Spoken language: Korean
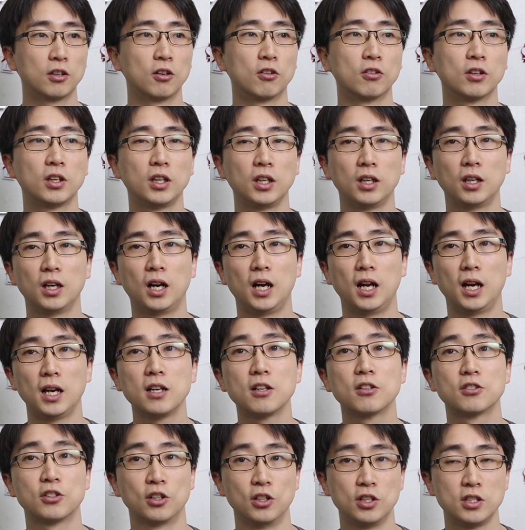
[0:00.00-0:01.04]
경기가
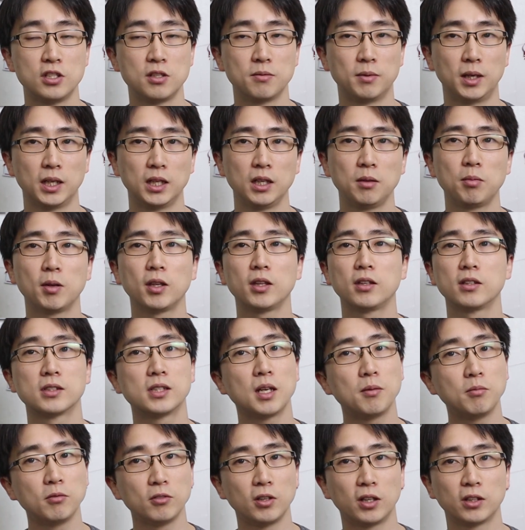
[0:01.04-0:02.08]
알려져 있지만 이벤트
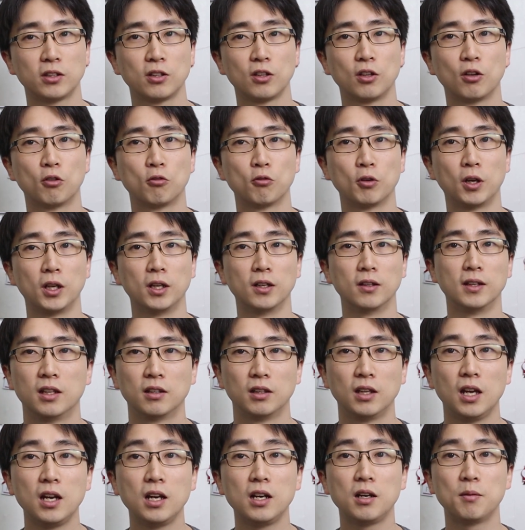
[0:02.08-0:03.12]
7 같은 경우에는
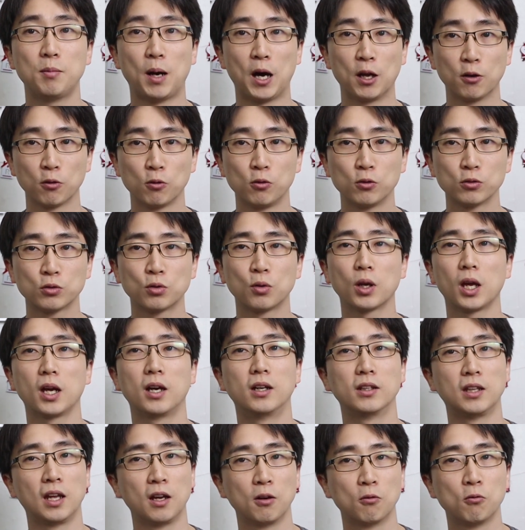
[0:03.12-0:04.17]
내일 바로
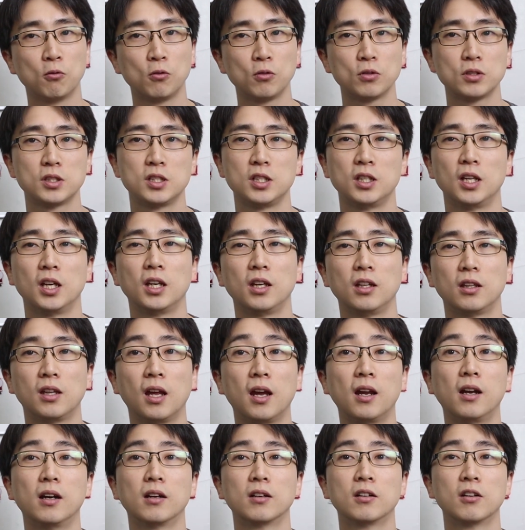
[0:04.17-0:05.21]
소개가 되고 진행이
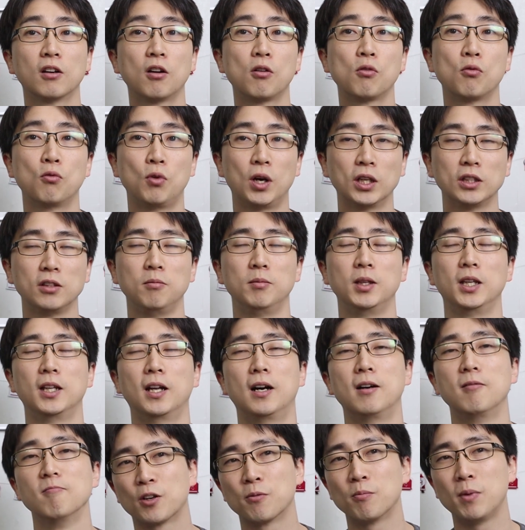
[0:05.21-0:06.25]
될 그런
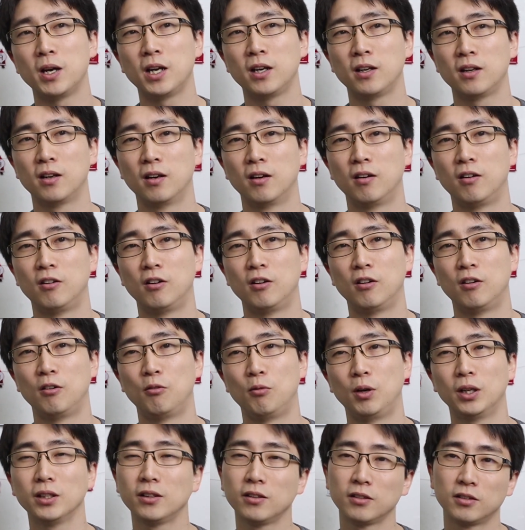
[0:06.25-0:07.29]
와드입니다. 정말
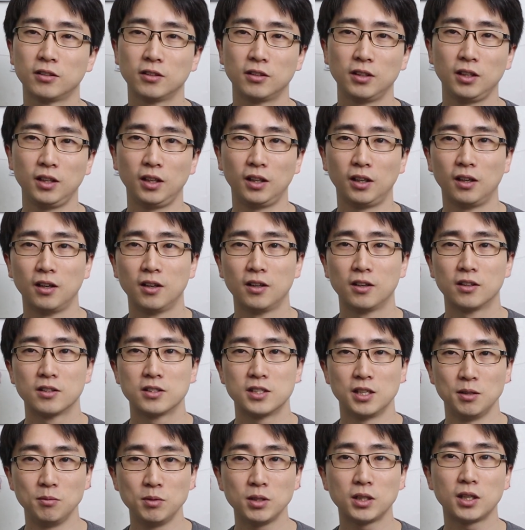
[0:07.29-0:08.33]
와드들이
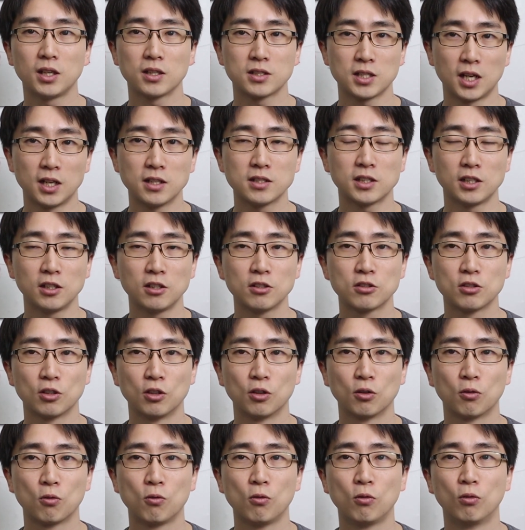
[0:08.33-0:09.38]
재미있게 잘
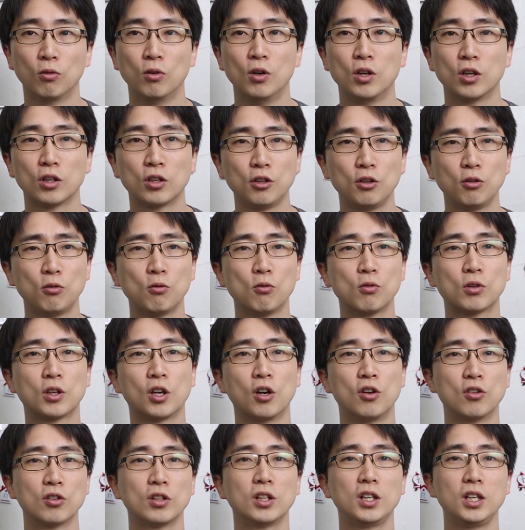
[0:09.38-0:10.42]
짜여져 있고, 그리고
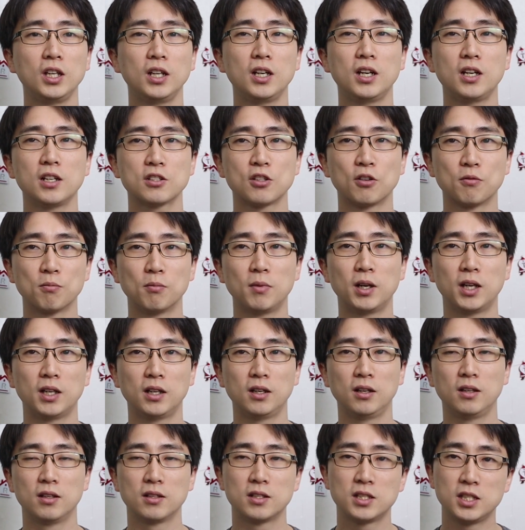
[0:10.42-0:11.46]
경기가
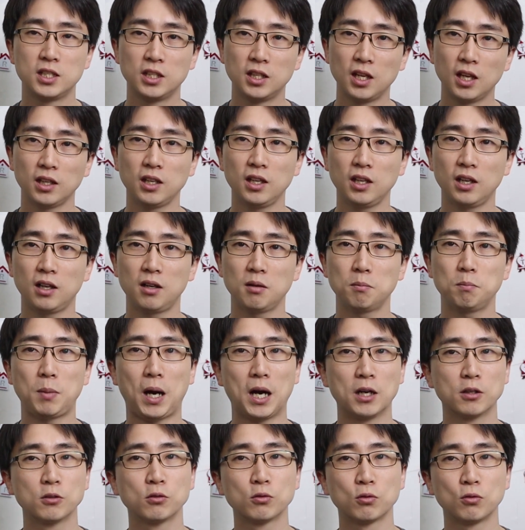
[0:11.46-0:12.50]
정말 진행이랑
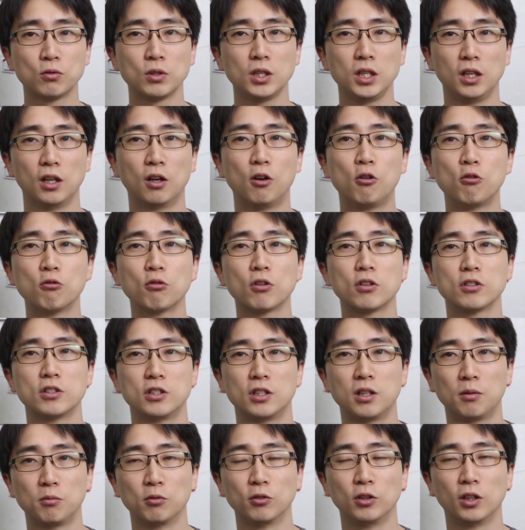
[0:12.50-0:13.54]
방송이
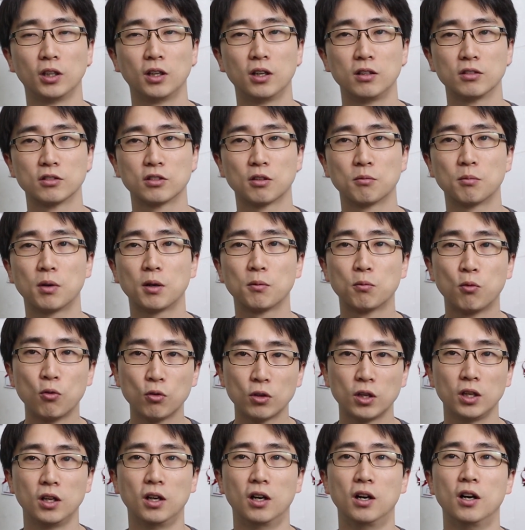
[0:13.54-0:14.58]
어우러지다 보니까 정말
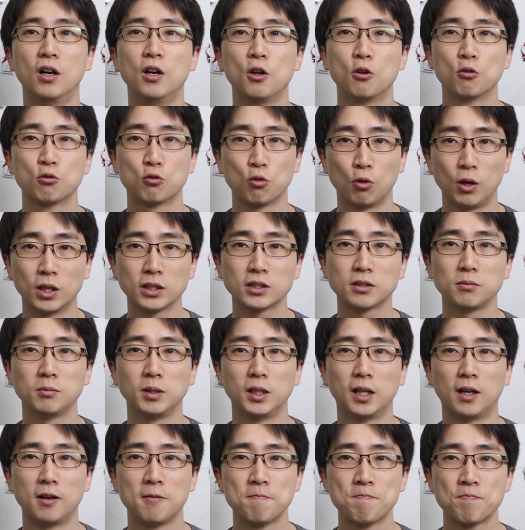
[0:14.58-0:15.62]
보기가
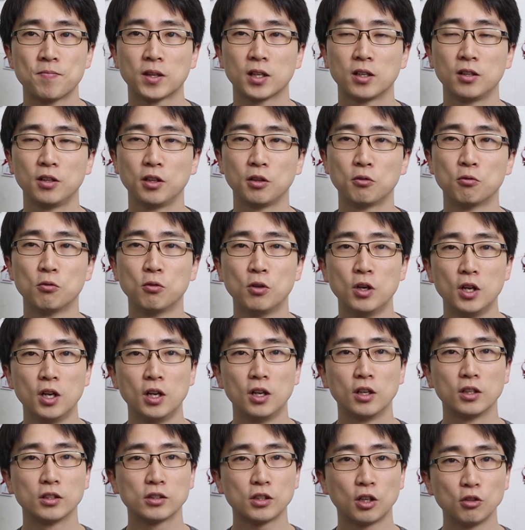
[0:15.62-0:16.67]
좋았습니다. 그리고
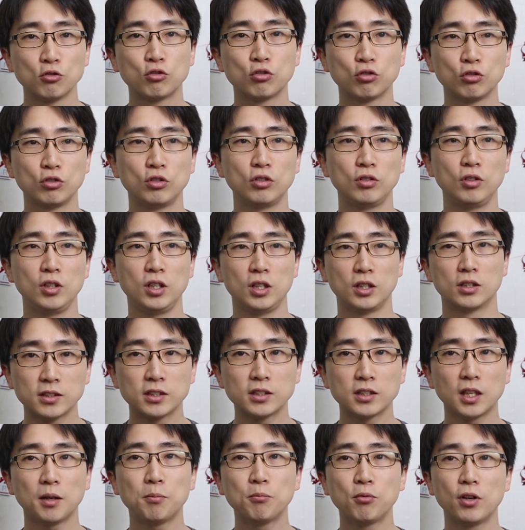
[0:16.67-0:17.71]
선수들이,
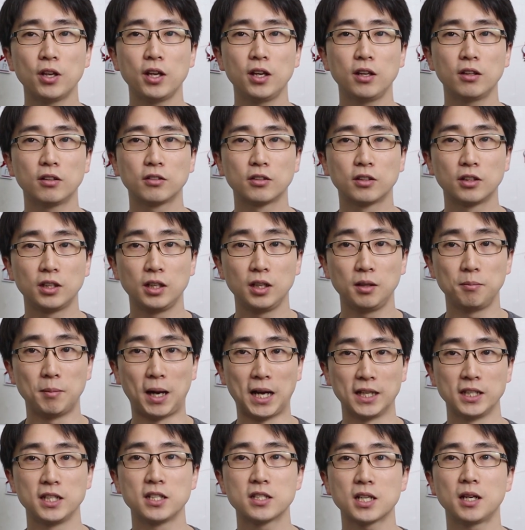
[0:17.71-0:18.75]
스타 플레이어들이
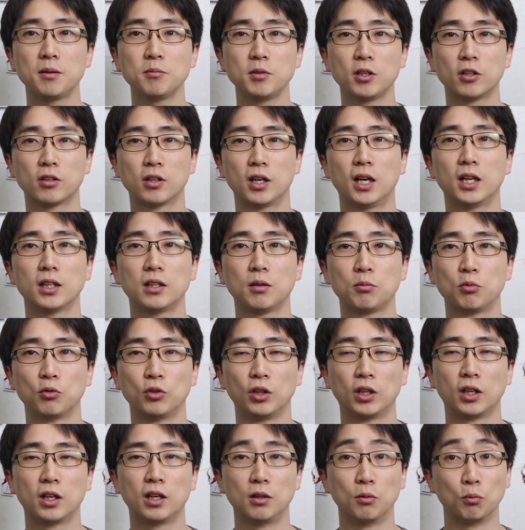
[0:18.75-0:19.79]
많이 참여를 하다
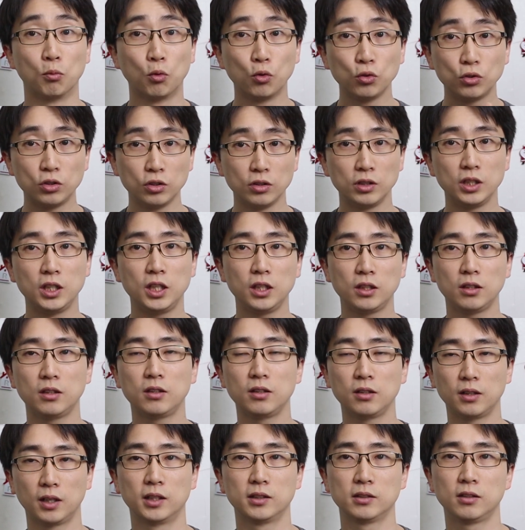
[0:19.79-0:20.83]
보니까 모든
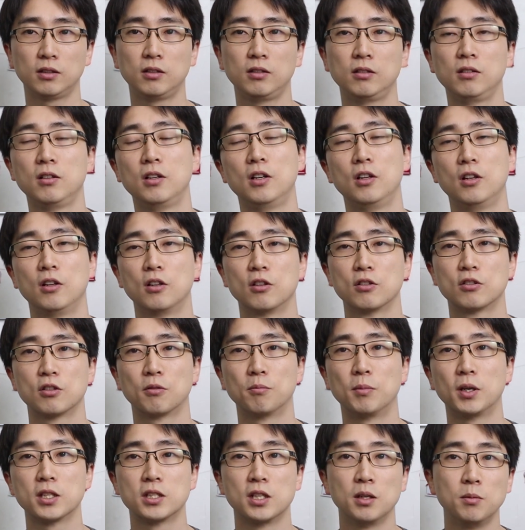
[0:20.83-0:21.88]
히트에서
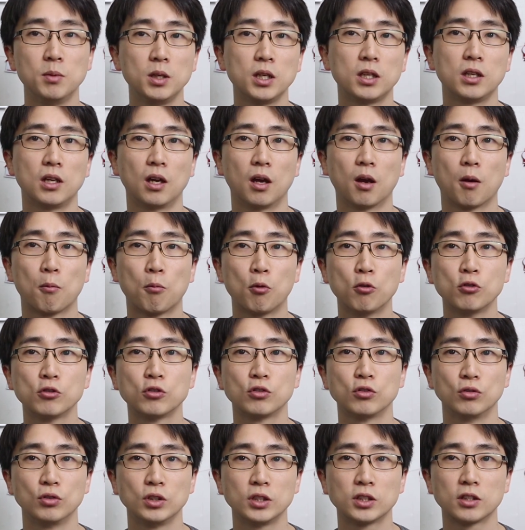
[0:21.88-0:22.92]
정말 재미있게 볼
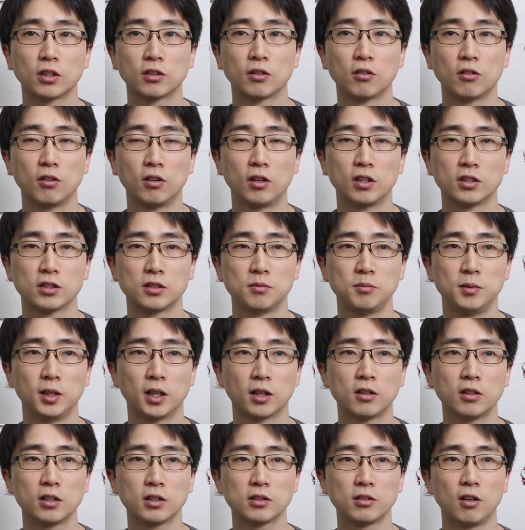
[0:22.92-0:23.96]
수 있었던 것
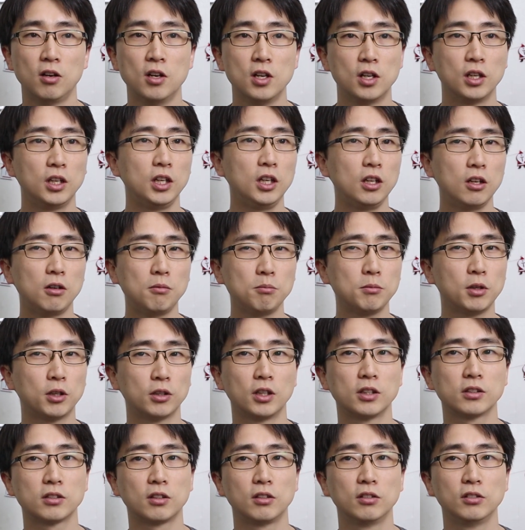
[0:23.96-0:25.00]
같습니다. 그래서 이런
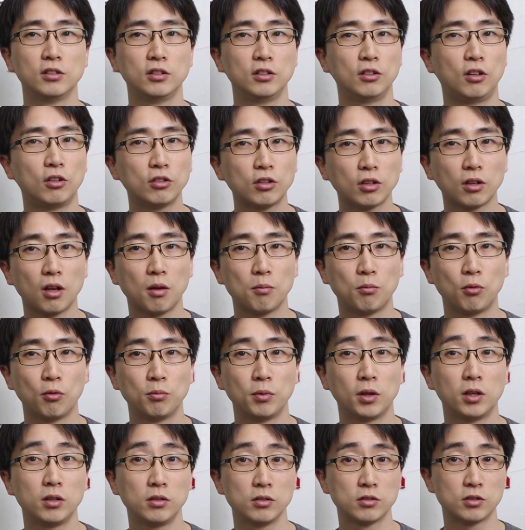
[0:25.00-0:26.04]
면에서는 어떻게
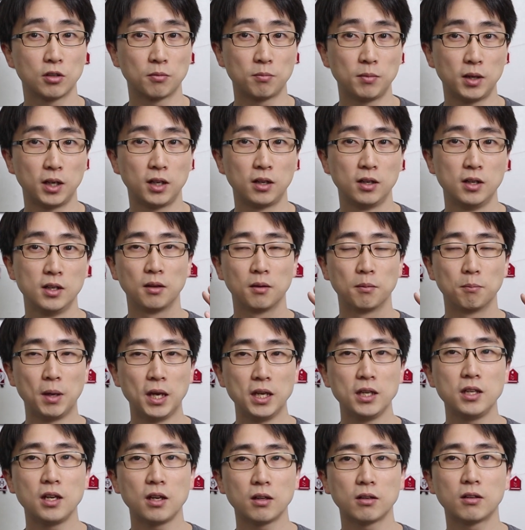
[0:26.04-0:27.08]
보면 정말
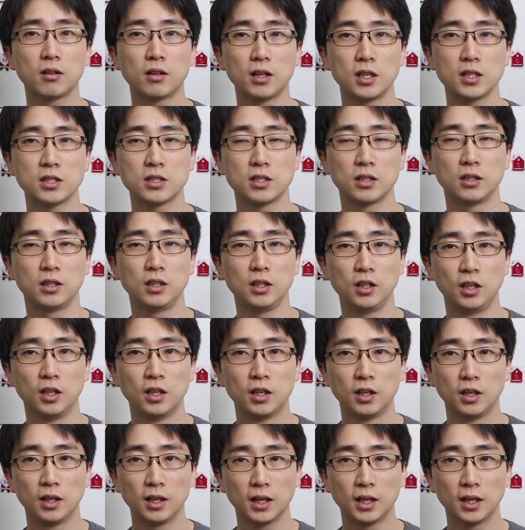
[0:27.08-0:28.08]
메이헴 클래식이